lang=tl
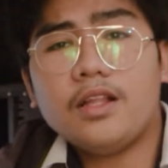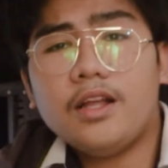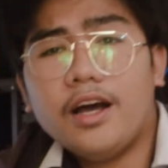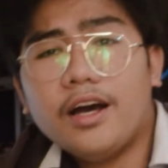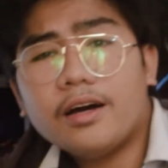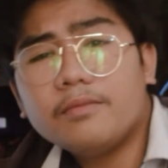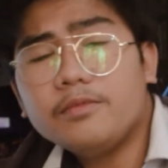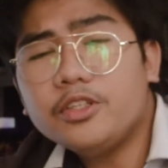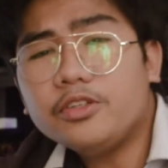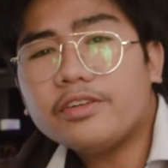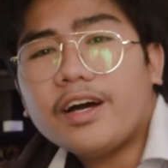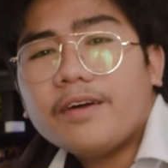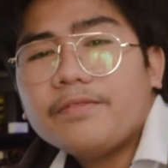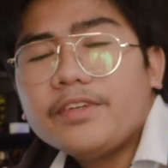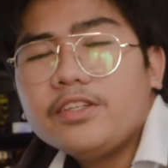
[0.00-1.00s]
Um, yung
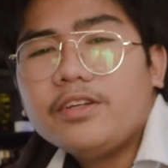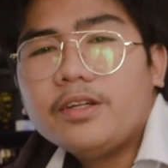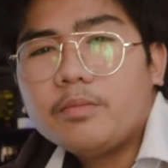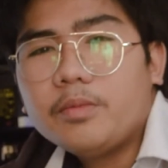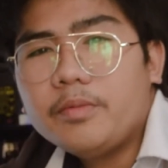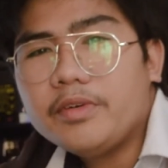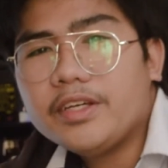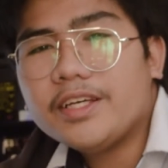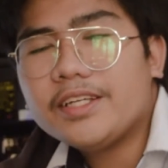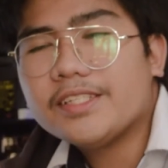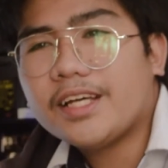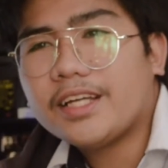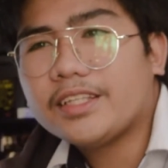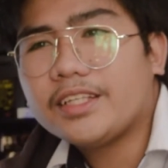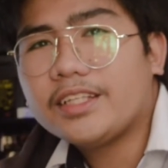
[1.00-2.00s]
caffeine yung nagbibigay
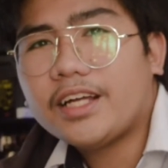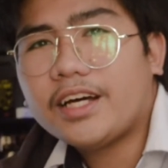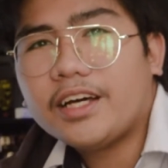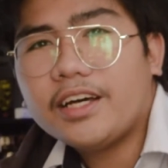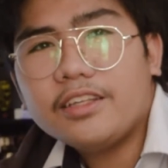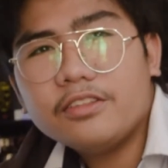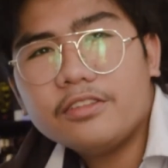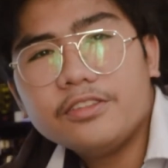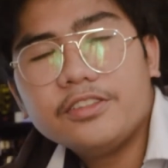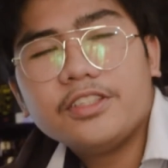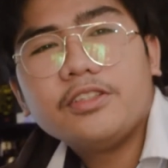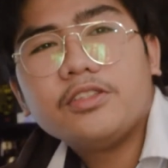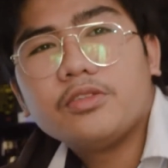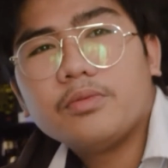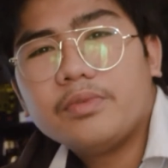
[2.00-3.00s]
sa atin ng
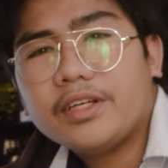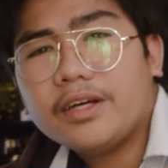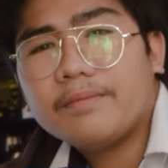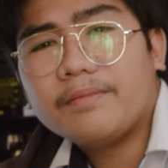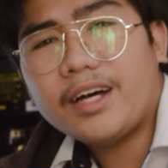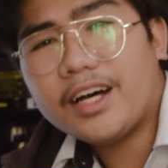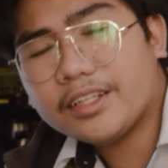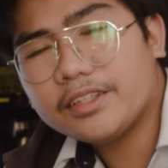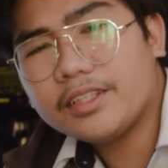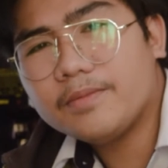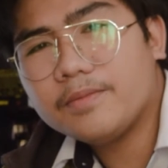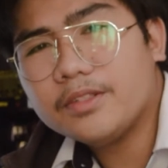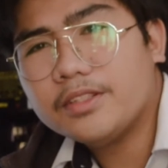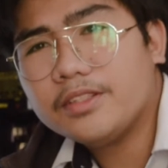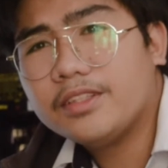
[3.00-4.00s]
energy to become active
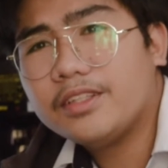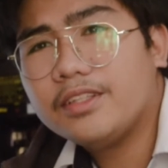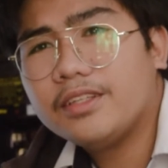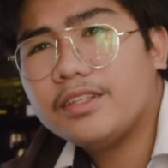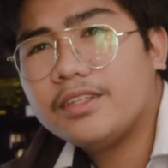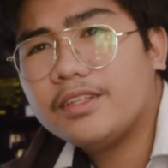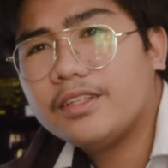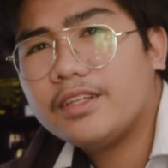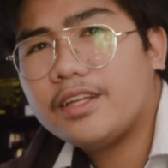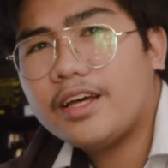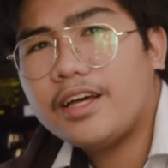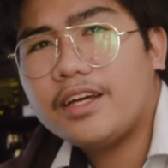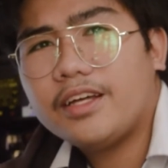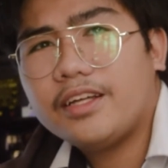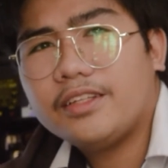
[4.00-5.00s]
and,
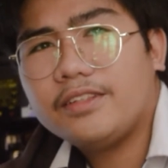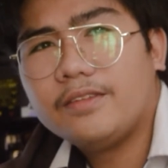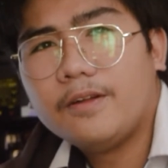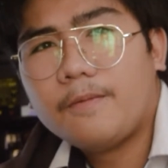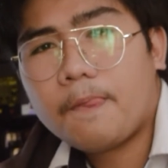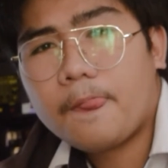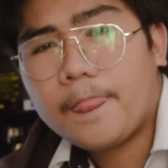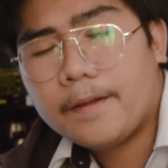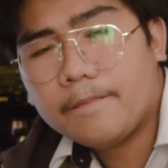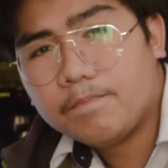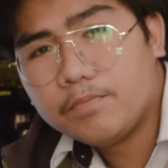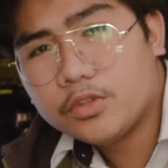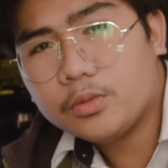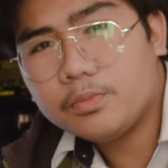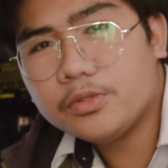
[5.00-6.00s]
and
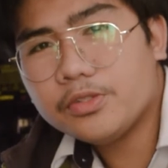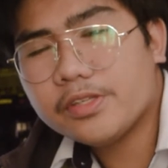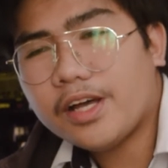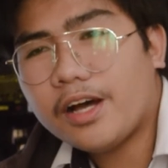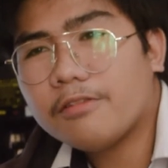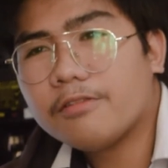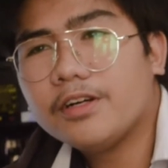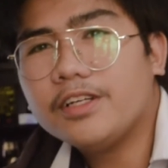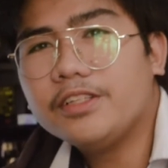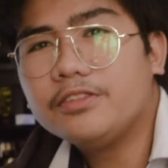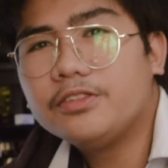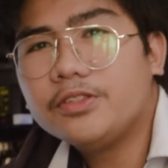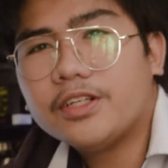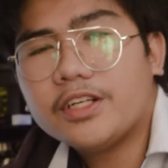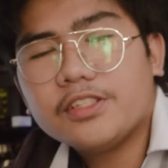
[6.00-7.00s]
to boost our
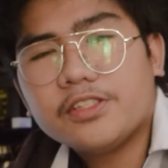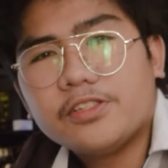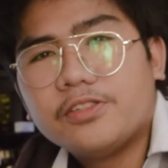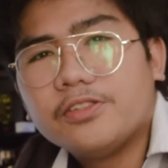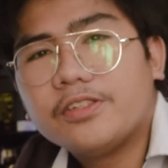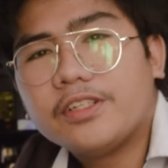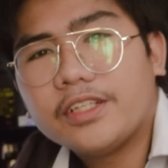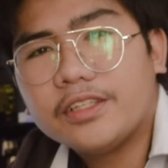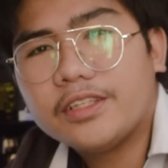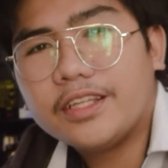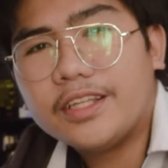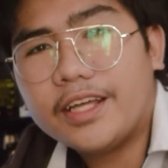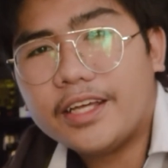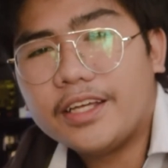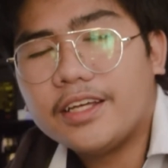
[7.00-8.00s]
endurance during the
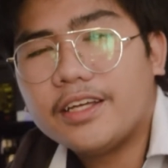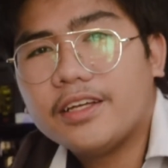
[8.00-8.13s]
day.